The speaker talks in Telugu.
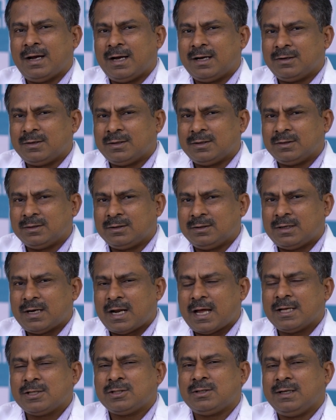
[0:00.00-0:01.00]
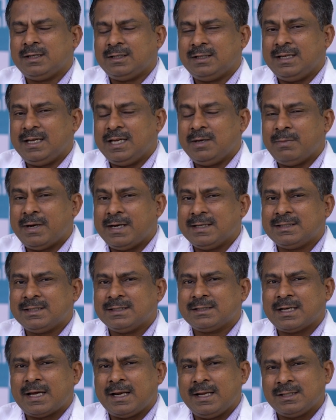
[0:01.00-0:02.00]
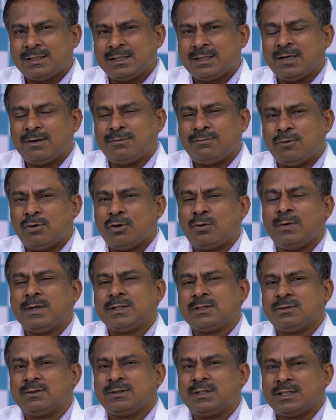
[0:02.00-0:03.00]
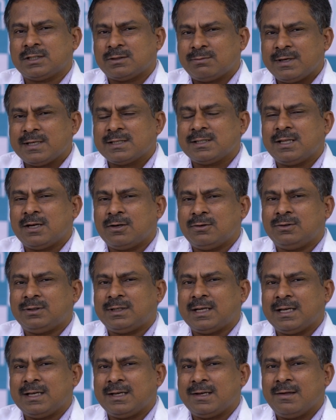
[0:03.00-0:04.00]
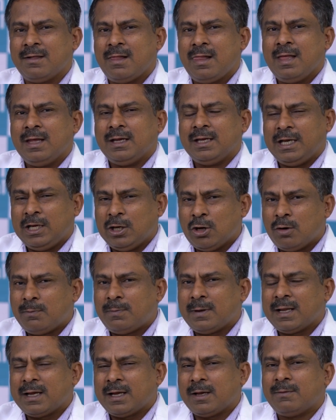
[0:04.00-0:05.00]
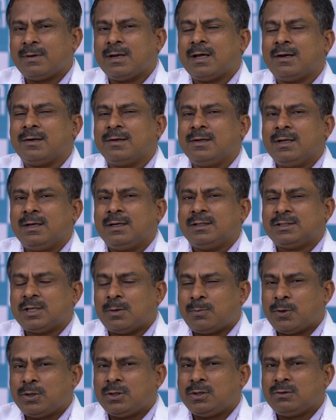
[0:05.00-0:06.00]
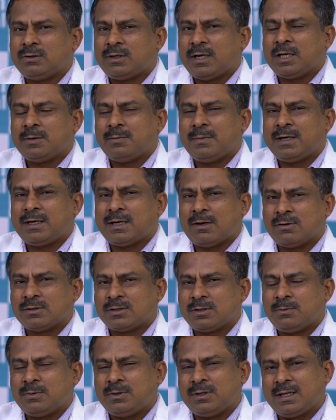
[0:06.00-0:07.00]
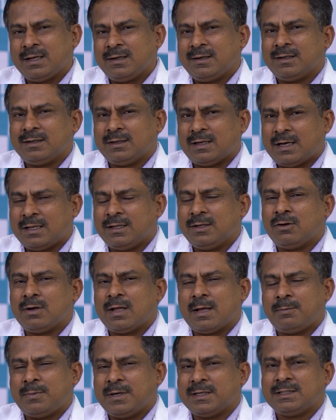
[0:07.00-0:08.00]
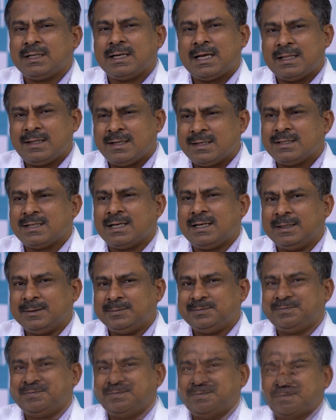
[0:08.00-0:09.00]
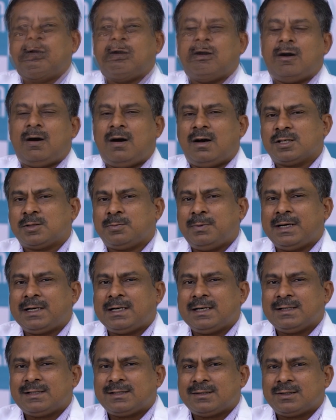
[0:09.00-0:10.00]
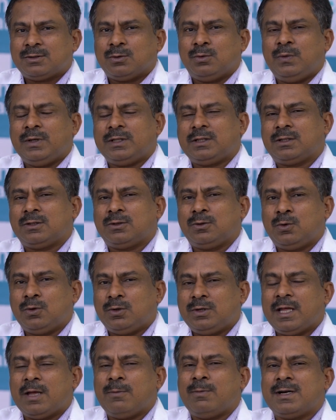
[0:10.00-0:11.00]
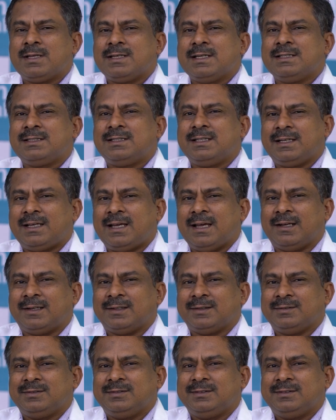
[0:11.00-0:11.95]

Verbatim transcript: అండ్ గ్రాడ్యువలీ ఈ మెడిసిన్స్ కనీసంగా ఫోర్ వీక్స్ టు సిక్స్ వీక్స్ దాకా ఉంటాయి ఈ లోపల ఏమైనా సపోర్టివ్ ట్రీట్మెంట్ అవసరం ఉంటే అది కూడా ఆ పేషెంట్కి అందించాలి హాస్పిటల్స్ విత్ గుడ్ ఎమర్జెన్సీ కేర్